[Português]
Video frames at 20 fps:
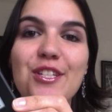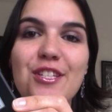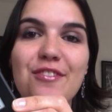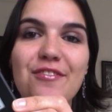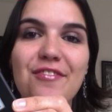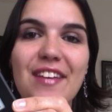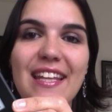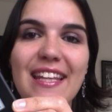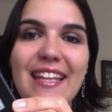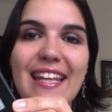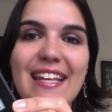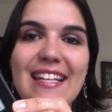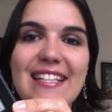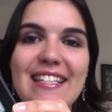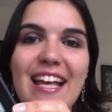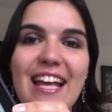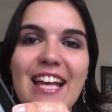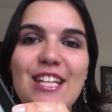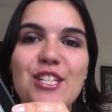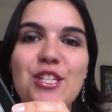de
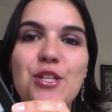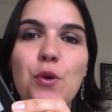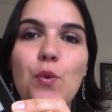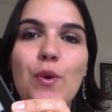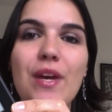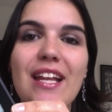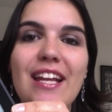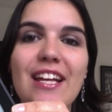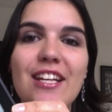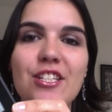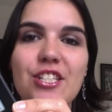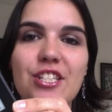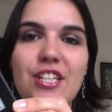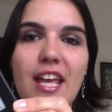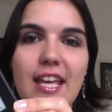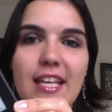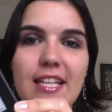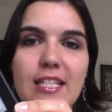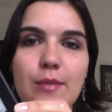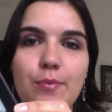Veneza de William
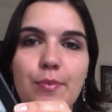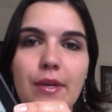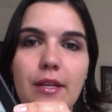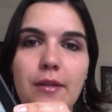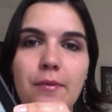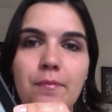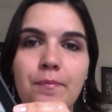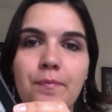Shakespeare.